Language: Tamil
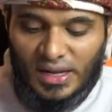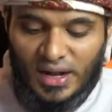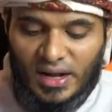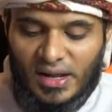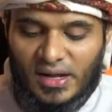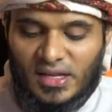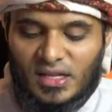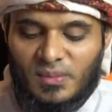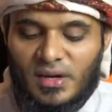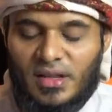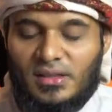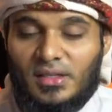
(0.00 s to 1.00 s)
தாங்களை
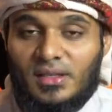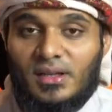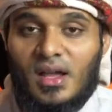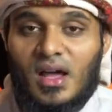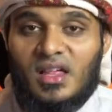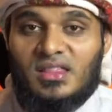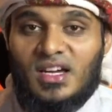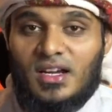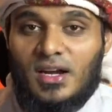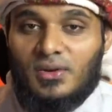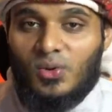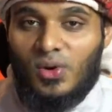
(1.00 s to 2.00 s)
அநீதமிழைத்து
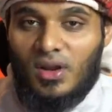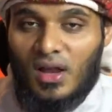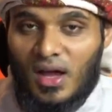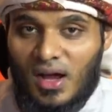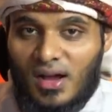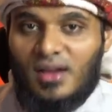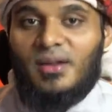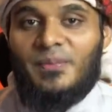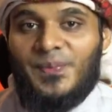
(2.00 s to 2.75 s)
தக்கருல்லாக